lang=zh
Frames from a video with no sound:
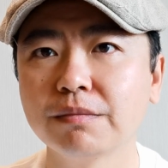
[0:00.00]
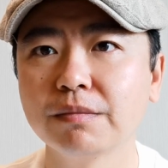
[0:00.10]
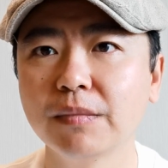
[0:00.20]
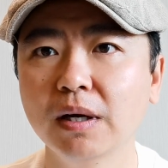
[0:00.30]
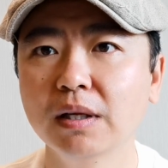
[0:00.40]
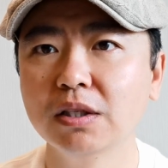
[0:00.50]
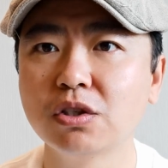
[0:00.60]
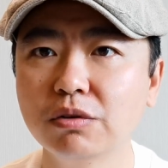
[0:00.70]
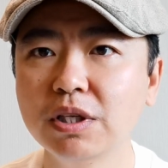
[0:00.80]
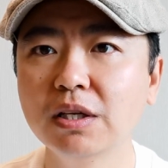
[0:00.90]
那那
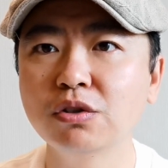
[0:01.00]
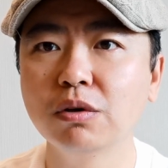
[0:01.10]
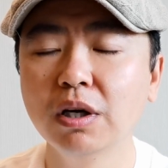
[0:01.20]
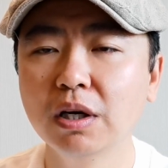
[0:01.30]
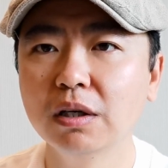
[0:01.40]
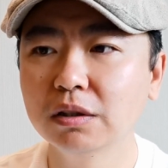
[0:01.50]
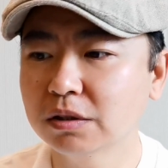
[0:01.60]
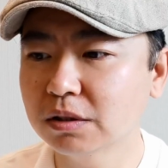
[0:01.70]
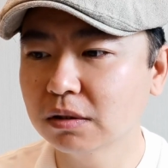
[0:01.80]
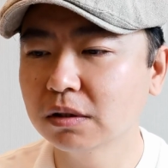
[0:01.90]
首先说，
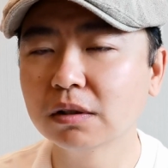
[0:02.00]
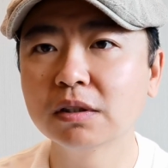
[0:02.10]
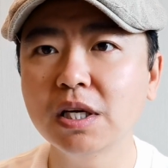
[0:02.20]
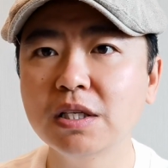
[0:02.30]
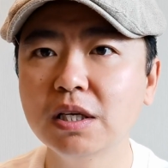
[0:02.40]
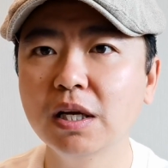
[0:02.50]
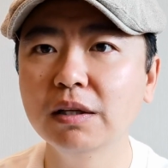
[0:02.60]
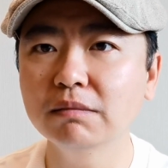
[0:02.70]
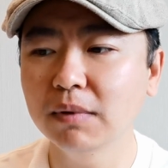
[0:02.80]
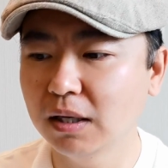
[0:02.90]
这些
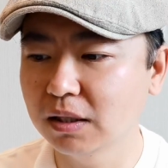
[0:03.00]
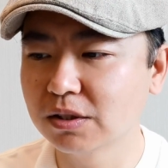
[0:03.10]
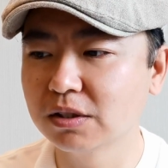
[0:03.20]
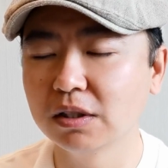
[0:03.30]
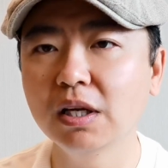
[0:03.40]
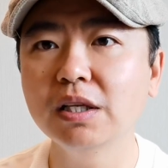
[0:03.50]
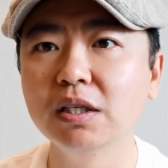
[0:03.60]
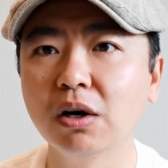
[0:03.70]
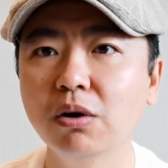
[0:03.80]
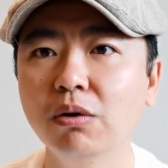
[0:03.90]
人啊死了
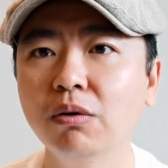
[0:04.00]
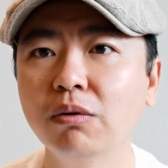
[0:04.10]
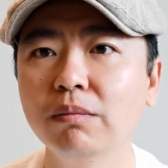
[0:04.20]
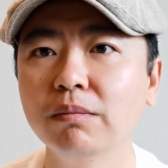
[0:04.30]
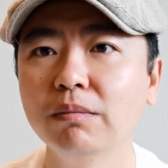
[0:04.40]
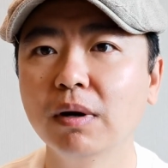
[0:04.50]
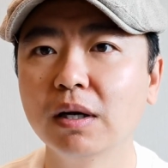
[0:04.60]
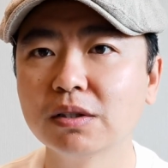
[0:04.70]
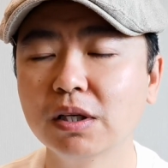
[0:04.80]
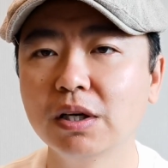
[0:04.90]
以后
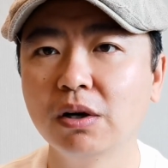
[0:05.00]
啊死了以